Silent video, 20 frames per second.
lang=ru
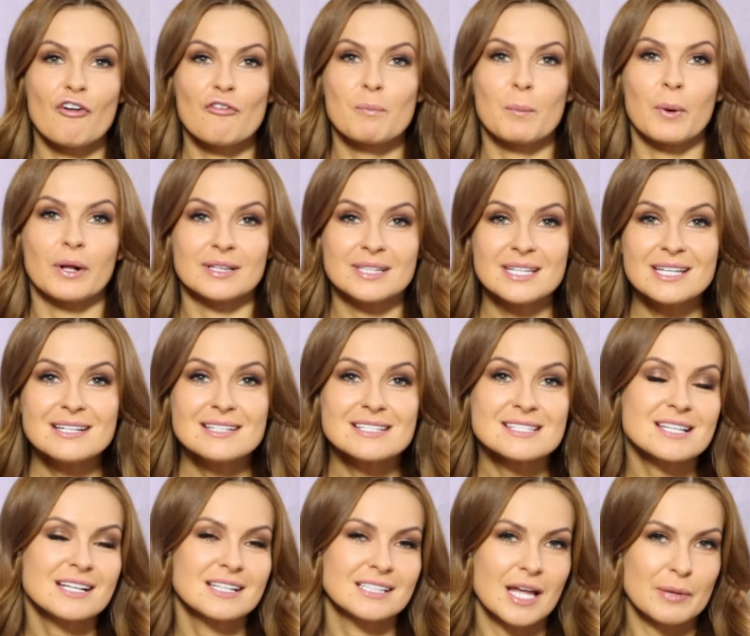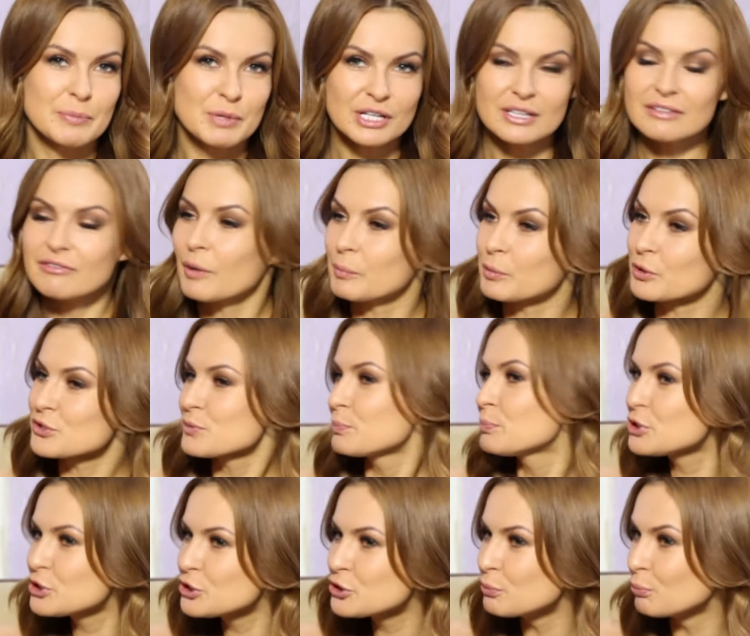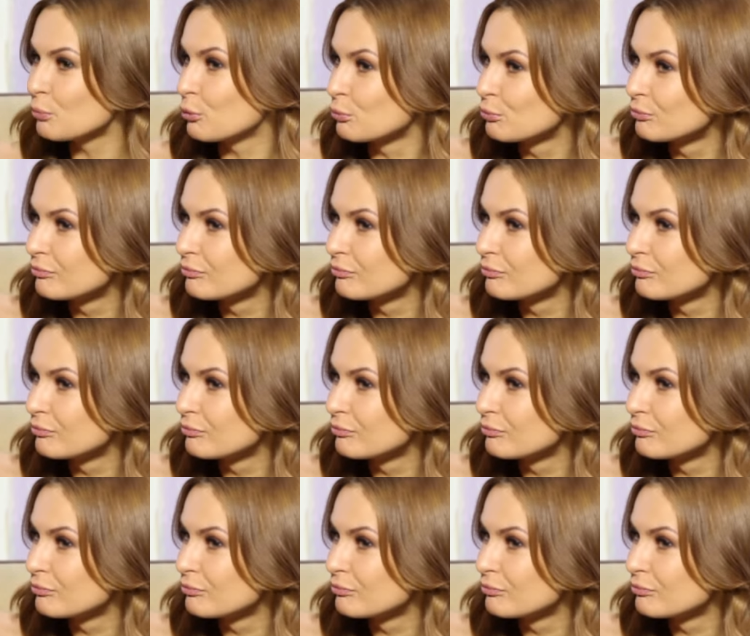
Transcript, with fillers: Вполне закономерный вопрос. Почему?